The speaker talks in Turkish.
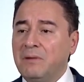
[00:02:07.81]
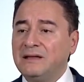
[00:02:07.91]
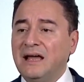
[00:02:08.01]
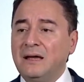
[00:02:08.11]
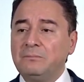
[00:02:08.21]

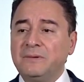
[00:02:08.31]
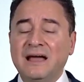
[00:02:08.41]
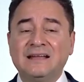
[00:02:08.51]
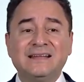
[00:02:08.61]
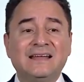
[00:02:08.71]
bana
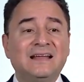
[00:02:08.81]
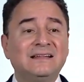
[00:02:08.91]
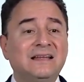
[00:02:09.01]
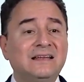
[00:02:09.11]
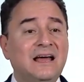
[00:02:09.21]
biat
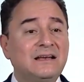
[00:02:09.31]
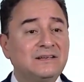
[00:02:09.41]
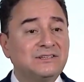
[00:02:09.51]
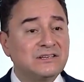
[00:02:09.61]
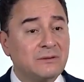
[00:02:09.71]
edenleri
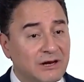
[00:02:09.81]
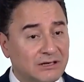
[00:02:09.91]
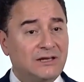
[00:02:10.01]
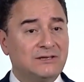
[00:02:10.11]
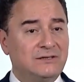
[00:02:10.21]
yerleştireceğim
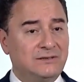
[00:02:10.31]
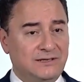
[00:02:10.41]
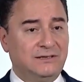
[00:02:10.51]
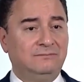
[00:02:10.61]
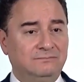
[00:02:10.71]
arkadaş
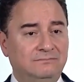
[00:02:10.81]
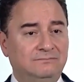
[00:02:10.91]
desin.